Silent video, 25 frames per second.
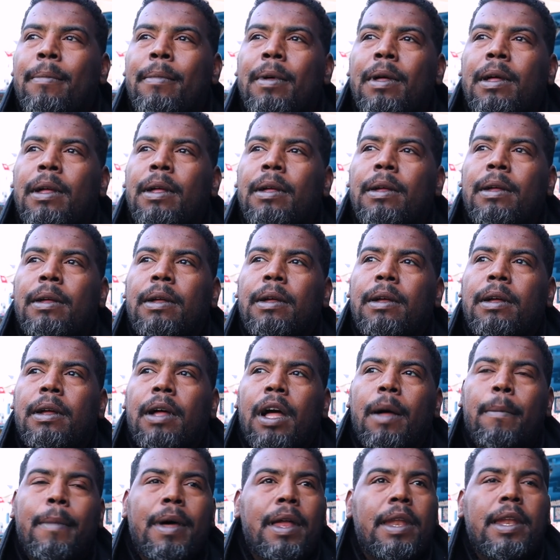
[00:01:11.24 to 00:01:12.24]
آه،
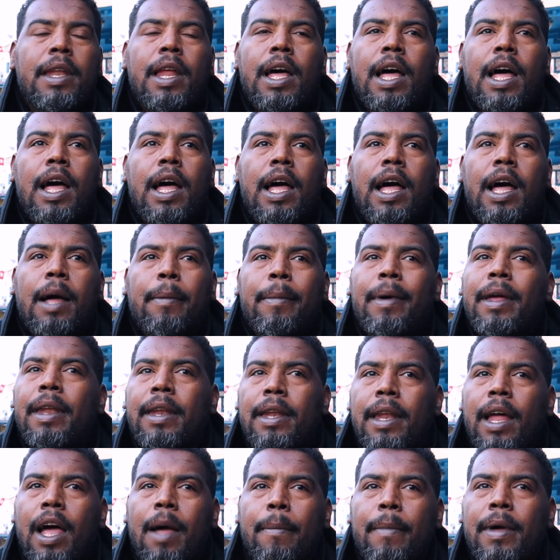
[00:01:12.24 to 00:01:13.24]
عملنا
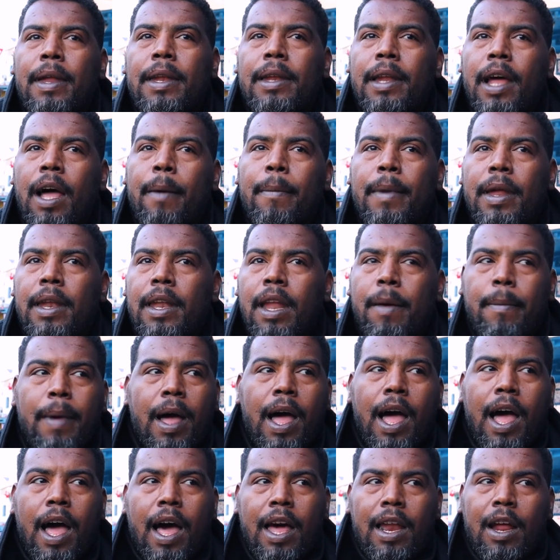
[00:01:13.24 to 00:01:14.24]
عملنا عملنا عملنا
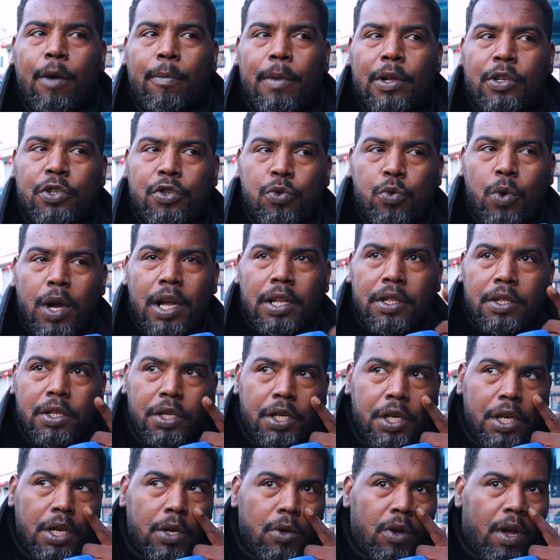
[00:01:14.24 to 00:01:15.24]
معاها راه ماتشوات
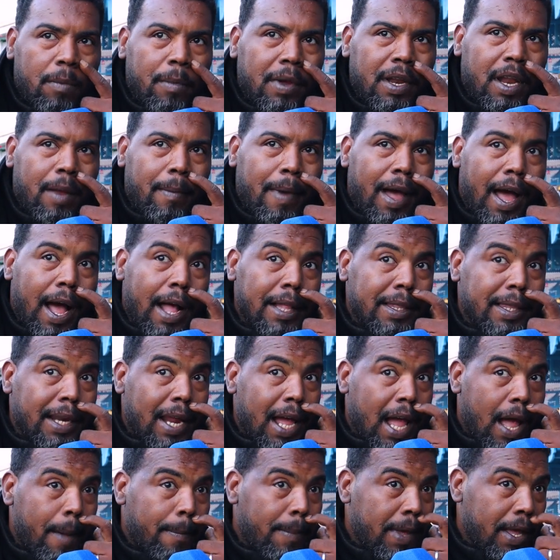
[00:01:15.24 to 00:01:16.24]
نيل وعملنا معاها
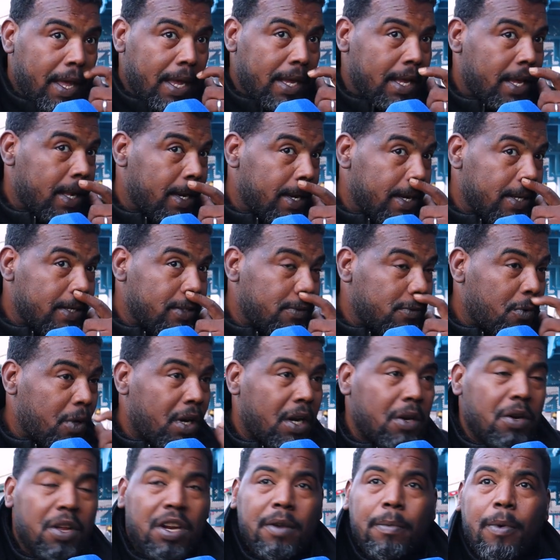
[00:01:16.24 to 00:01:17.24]
تراح باهيه
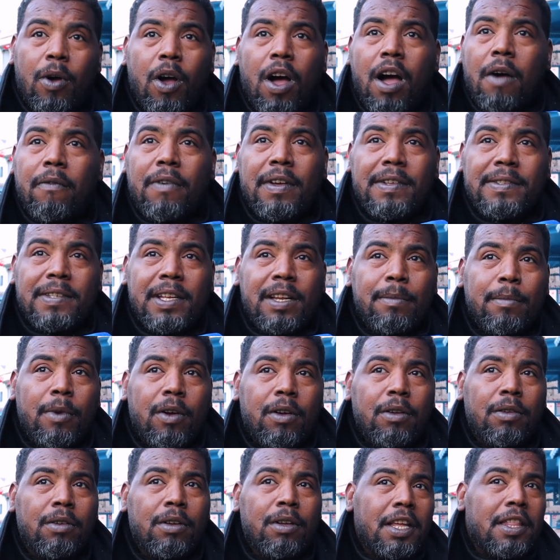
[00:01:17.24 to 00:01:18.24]
نجموا نربحوها
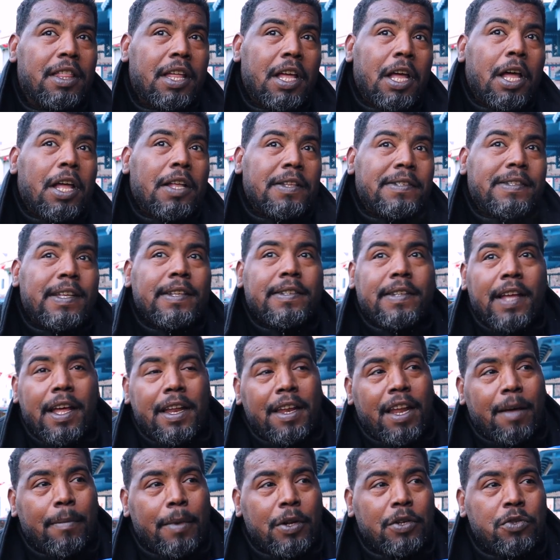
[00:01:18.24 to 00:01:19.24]
فاسيلمون اذا
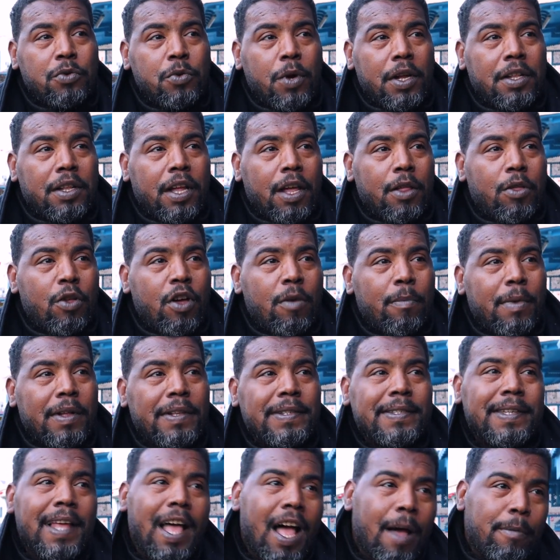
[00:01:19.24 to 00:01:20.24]
استسهلنا ماتشوات هذوما
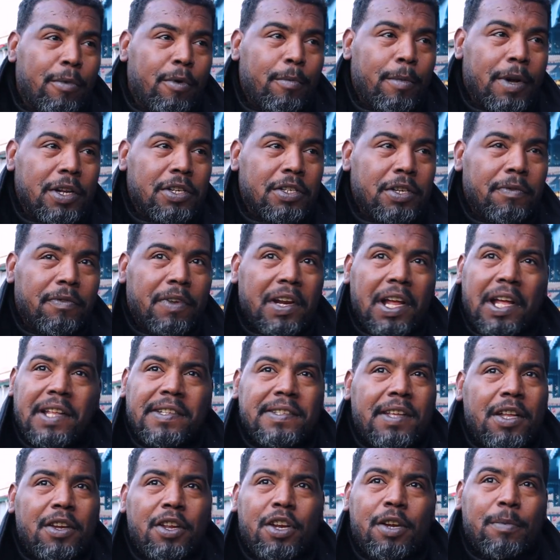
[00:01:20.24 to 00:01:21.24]
نصعبوا ماتش
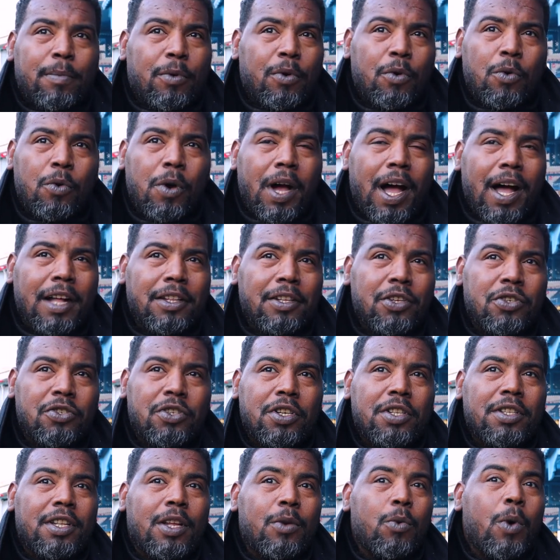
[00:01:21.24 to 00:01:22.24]
فرنسا نربحوا عادي
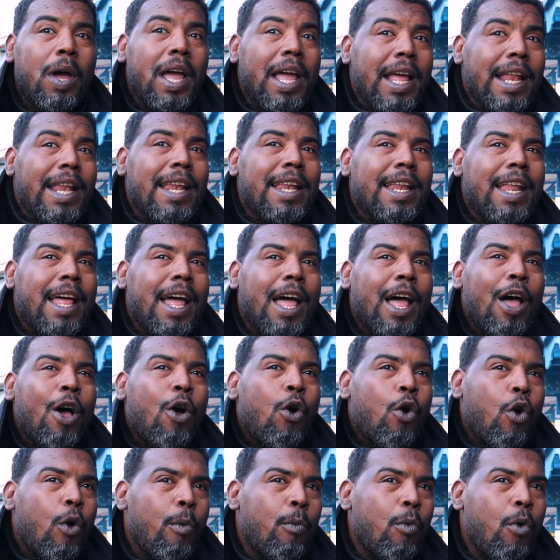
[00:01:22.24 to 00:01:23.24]
جدا والا
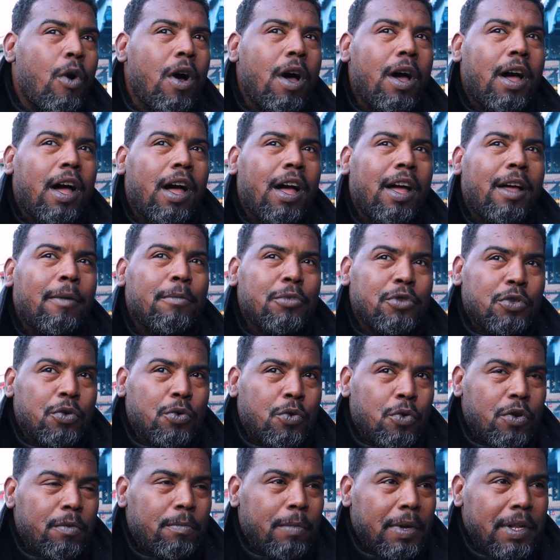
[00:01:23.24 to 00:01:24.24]
وموا باش
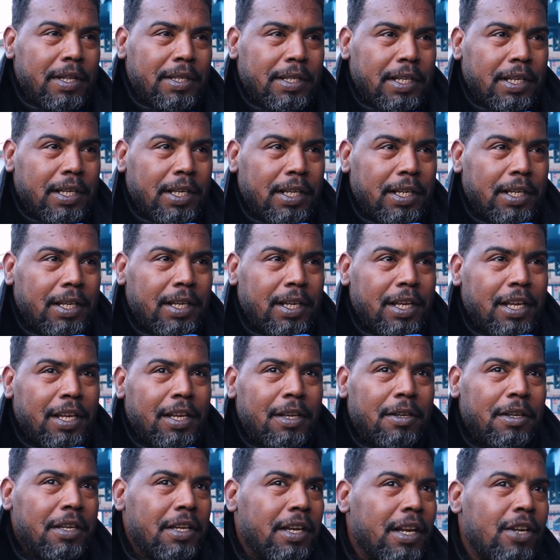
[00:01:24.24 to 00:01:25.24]
نكون منطقي
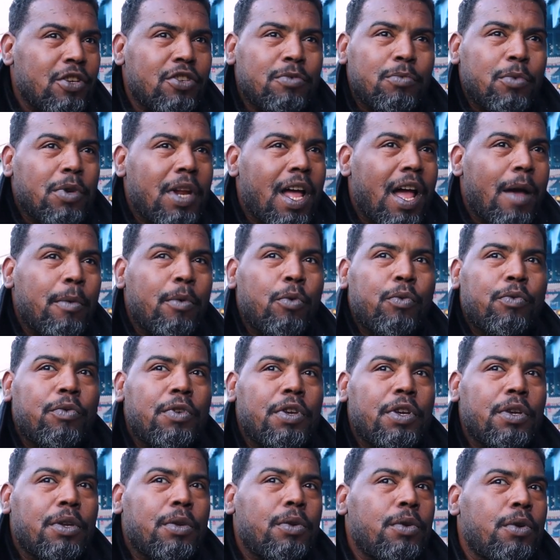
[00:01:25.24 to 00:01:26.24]
نجموا نعملوا
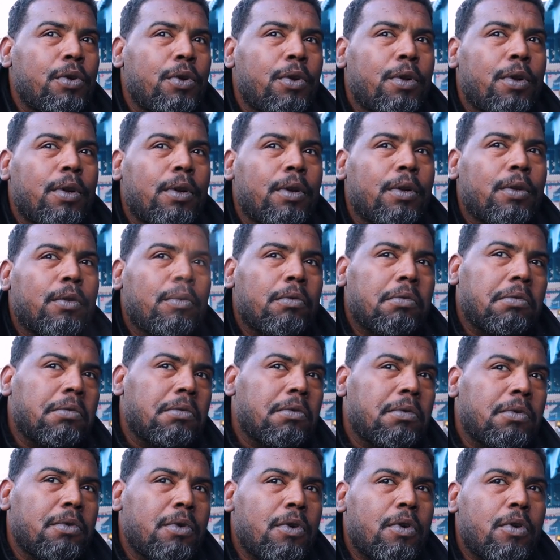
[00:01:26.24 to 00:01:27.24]
فيه نيل
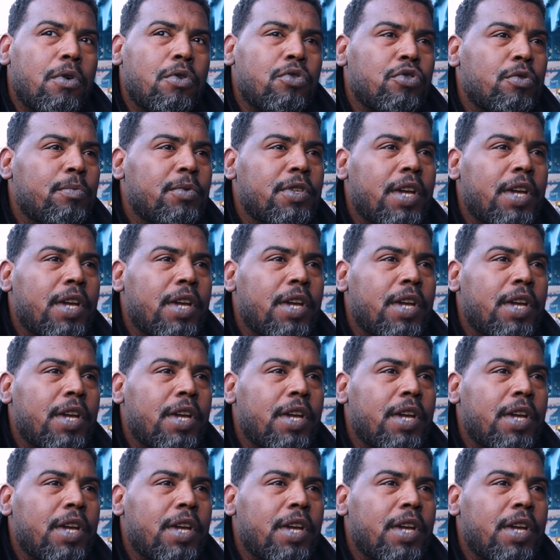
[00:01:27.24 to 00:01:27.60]
ونخرجوا